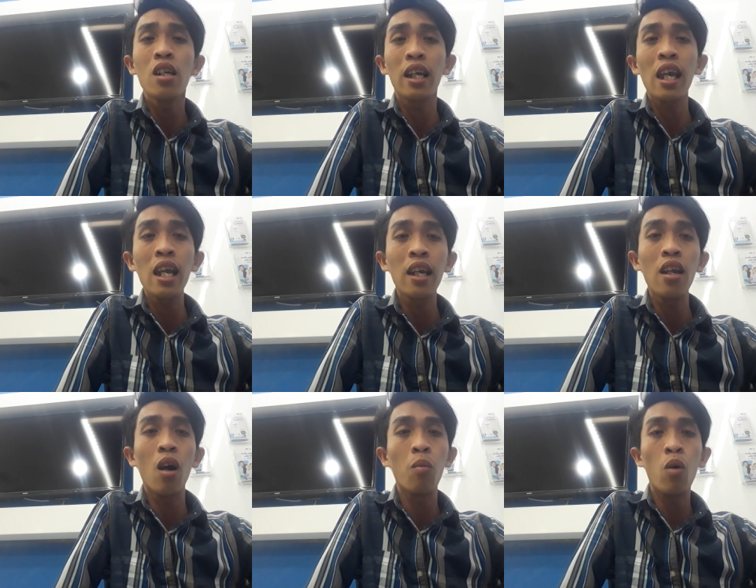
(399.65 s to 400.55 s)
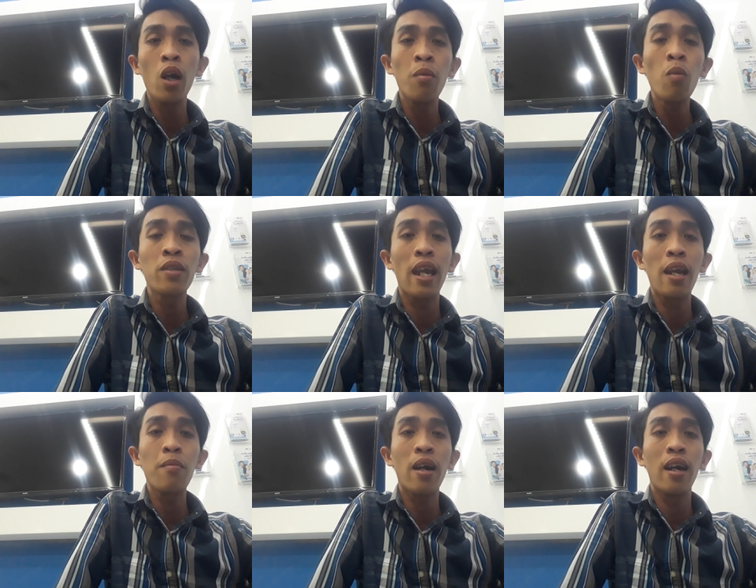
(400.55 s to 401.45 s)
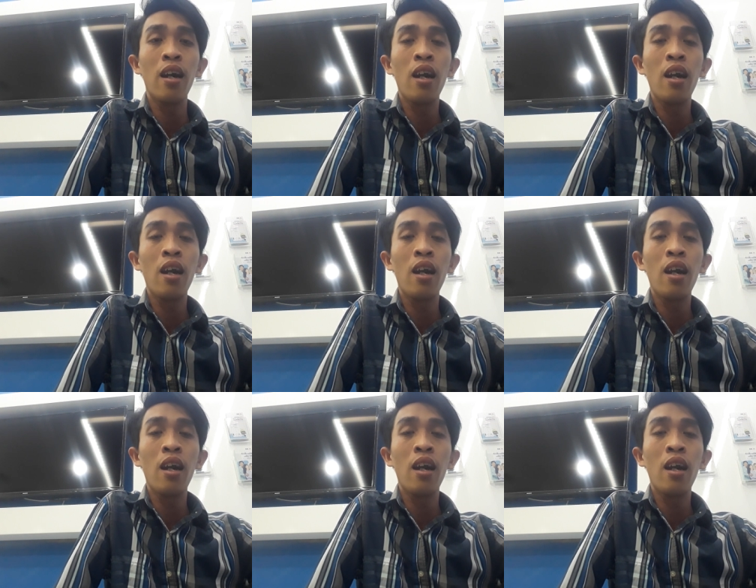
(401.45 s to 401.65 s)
người kia kia đồ môi móc chuyện mà